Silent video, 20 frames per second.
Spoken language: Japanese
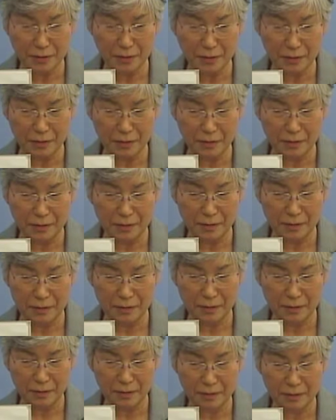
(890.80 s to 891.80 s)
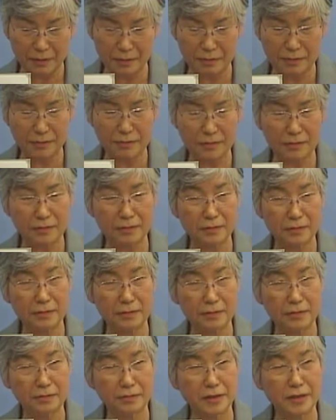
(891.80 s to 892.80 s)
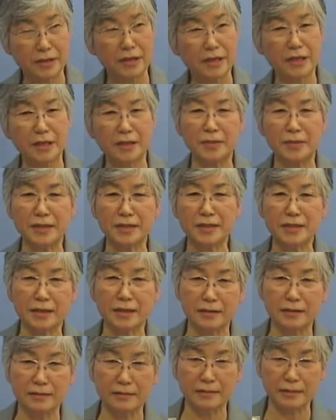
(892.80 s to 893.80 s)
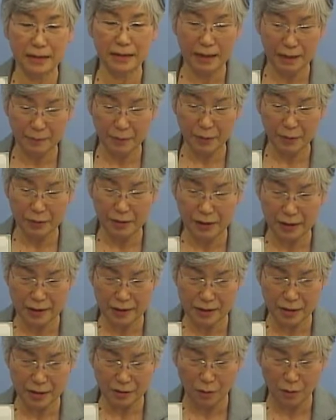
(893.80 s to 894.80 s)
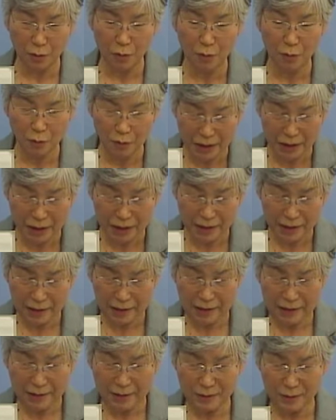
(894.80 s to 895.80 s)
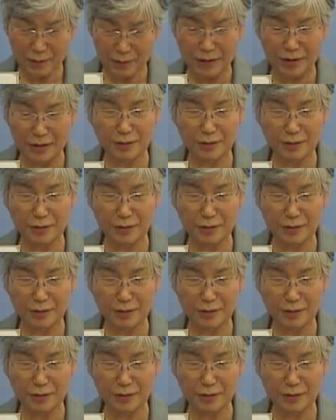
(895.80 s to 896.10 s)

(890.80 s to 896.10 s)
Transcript: 自分の地区の地域に皆さんが持ってらっしゃる誇り、